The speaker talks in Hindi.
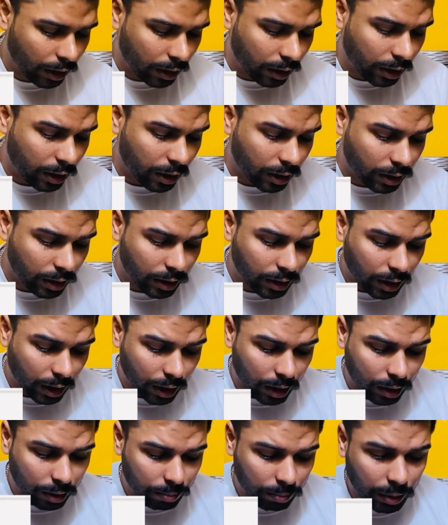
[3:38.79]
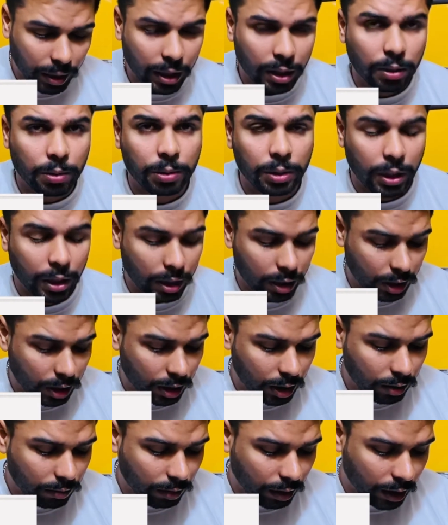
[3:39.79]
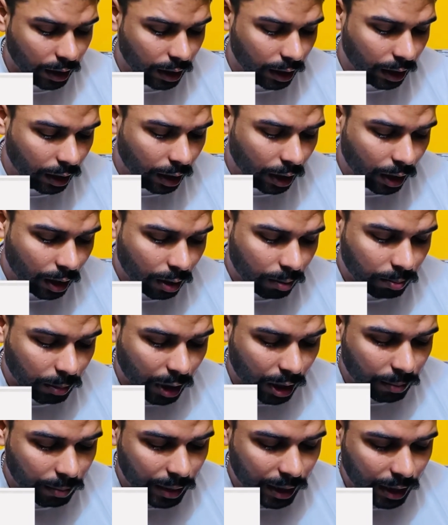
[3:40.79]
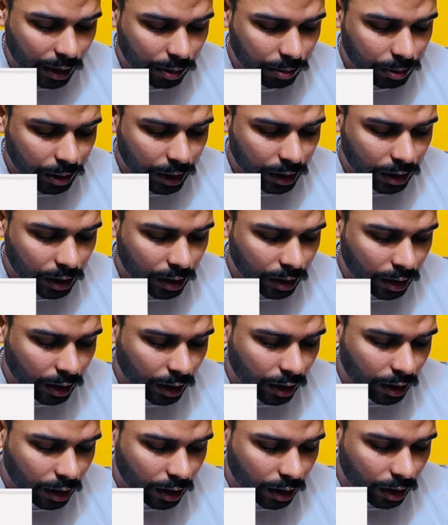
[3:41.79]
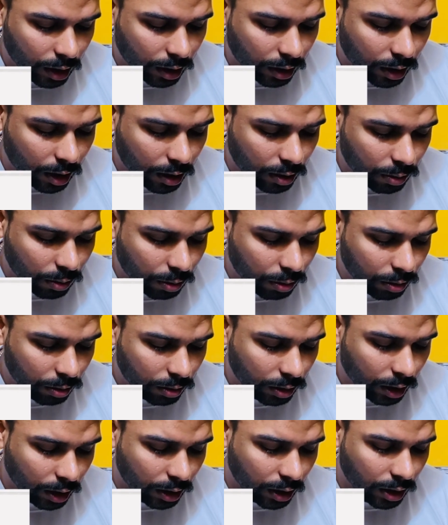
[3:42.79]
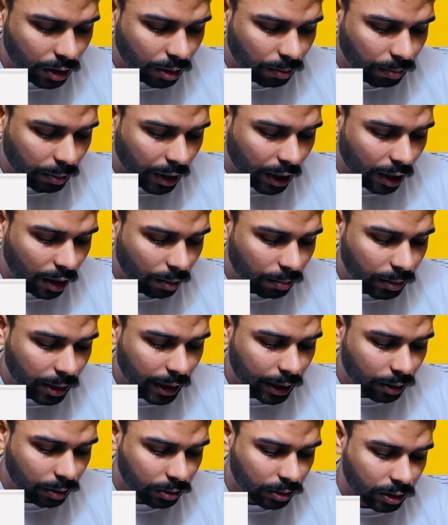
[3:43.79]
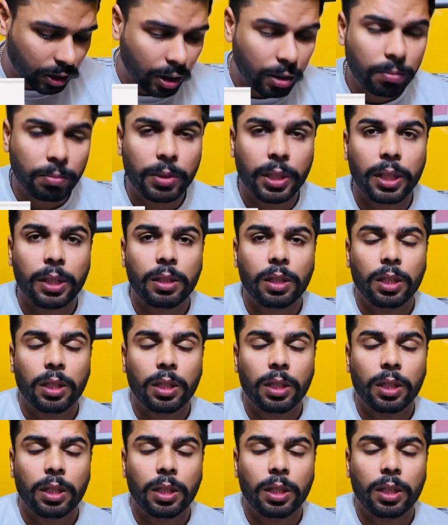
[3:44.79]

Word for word: ठीक है जी 18 अप्रैल 2021 की फाइल है बायोमेट्रिक हुए हैं जी इनके उनतीस को उनतीस अप्रैल अपडेट ऑन सेम डे